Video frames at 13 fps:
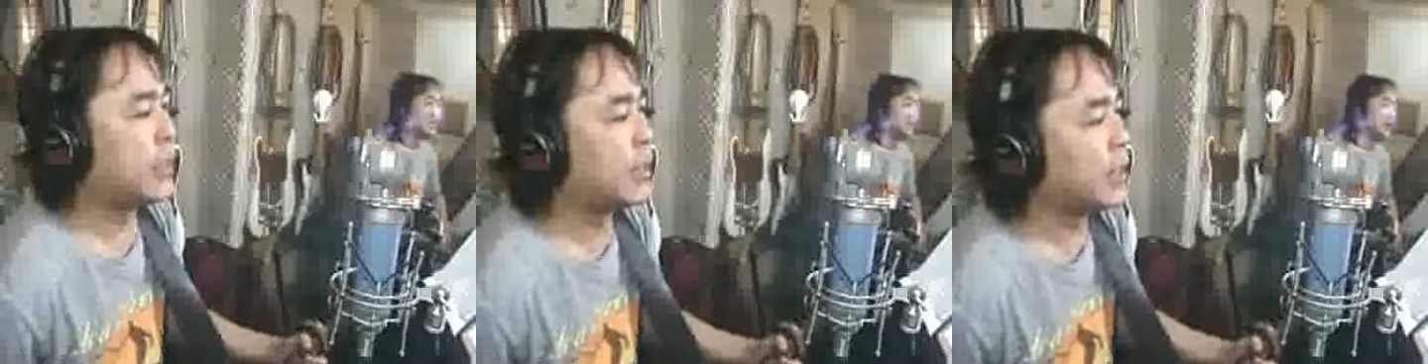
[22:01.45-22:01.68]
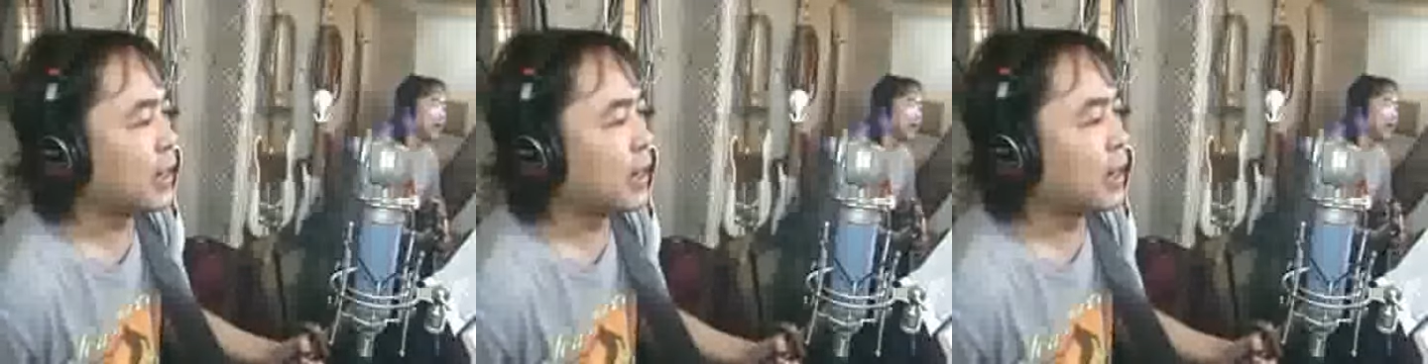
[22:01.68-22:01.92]

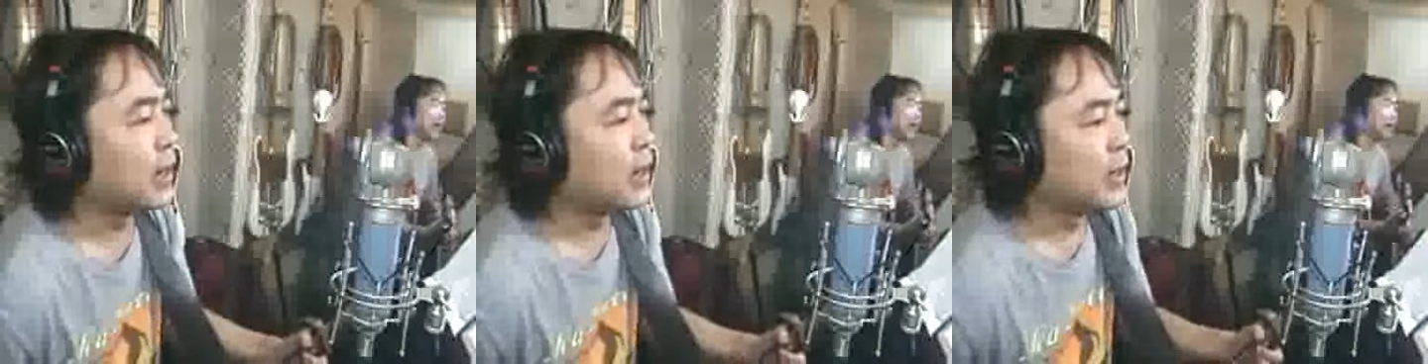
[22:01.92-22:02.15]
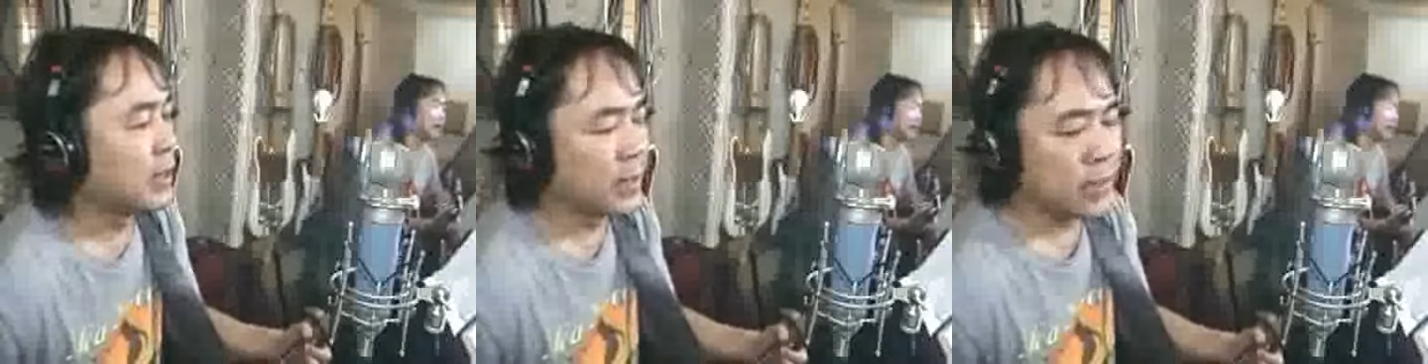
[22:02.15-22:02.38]
じゃあ
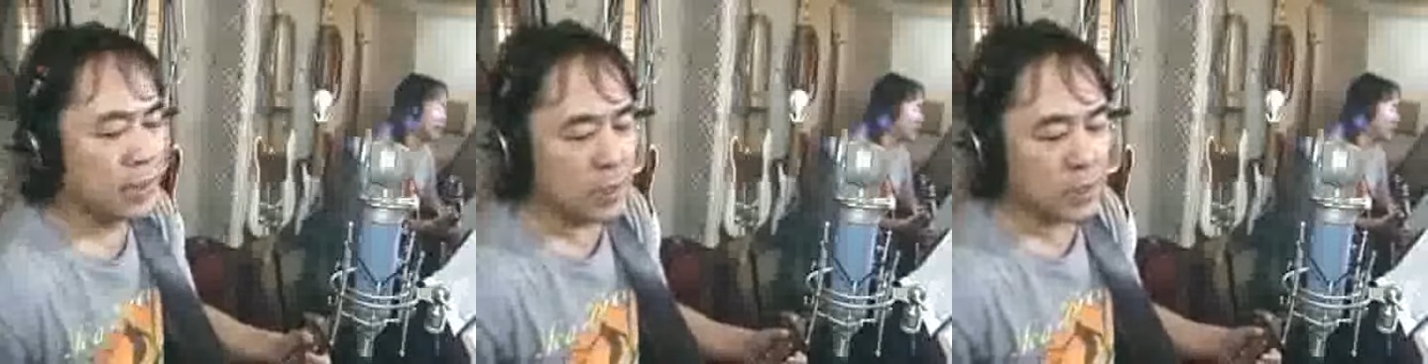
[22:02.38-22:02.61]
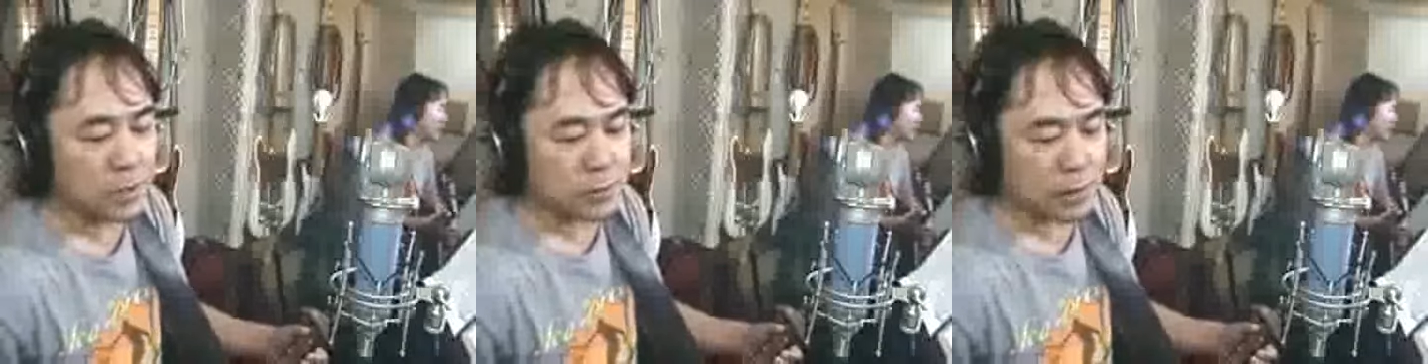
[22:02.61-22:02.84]

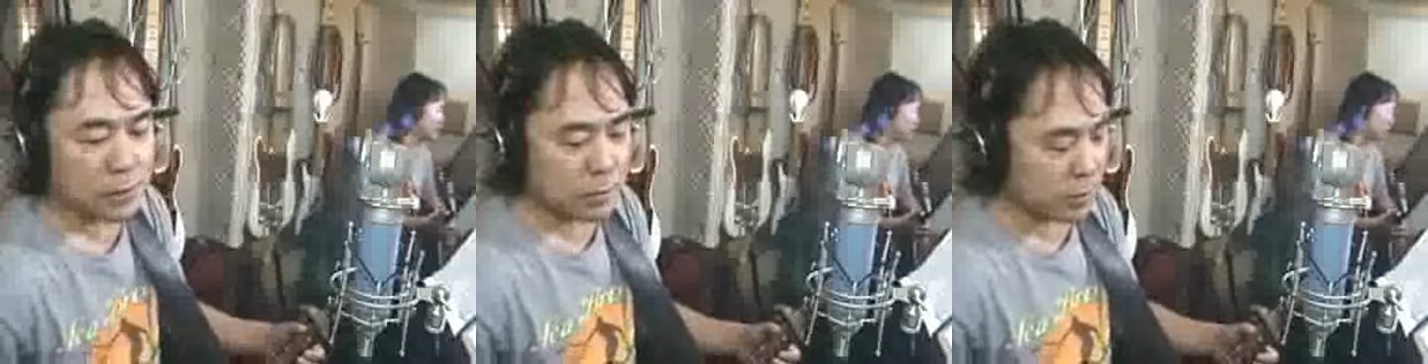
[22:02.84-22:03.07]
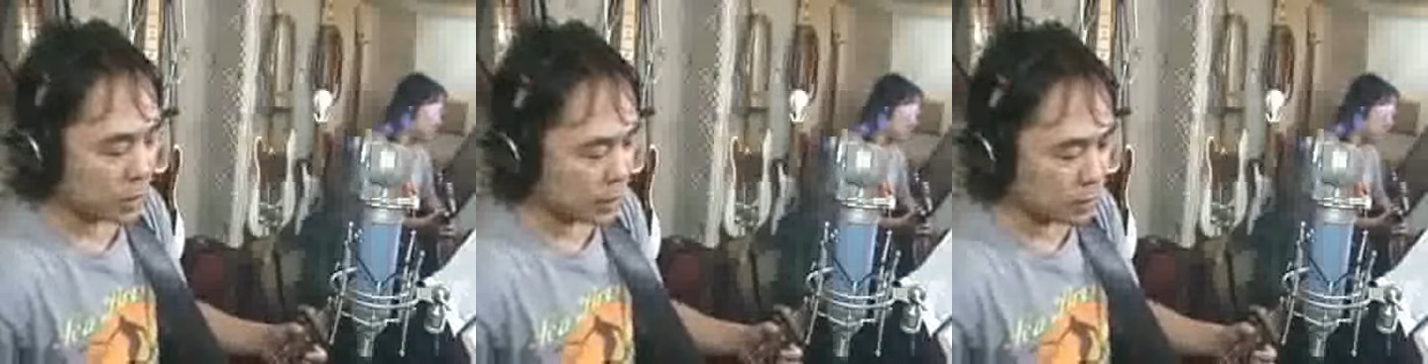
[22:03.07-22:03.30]
一休さんは
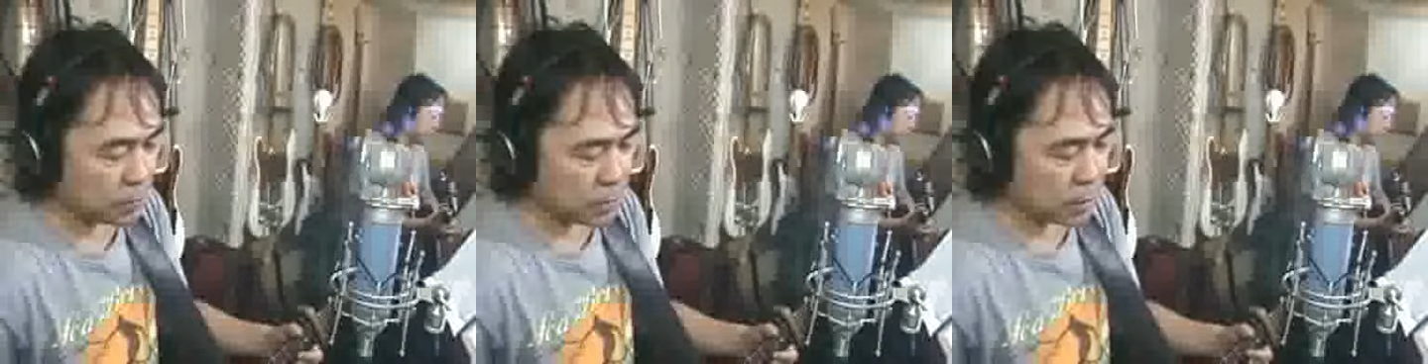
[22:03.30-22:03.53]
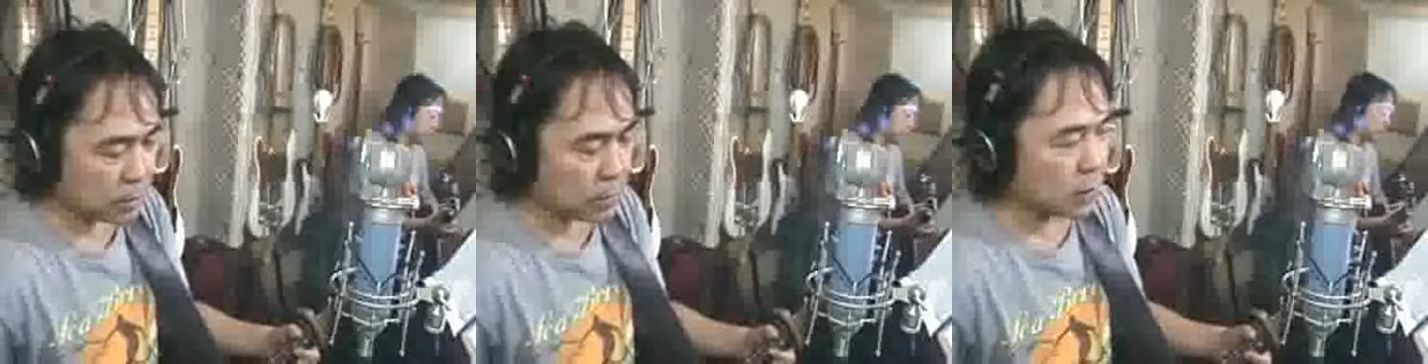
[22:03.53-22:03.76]
ちょっとやってみ
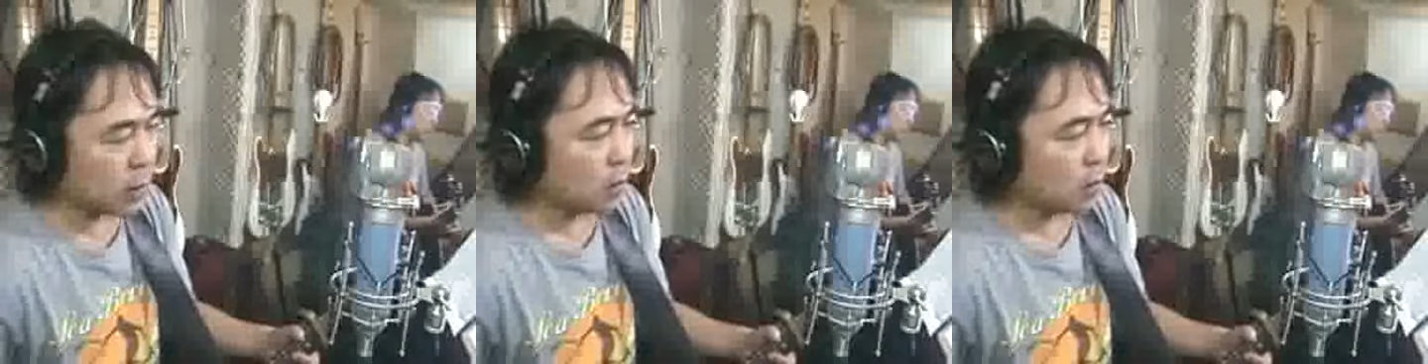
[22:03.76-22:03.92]
たいと思いま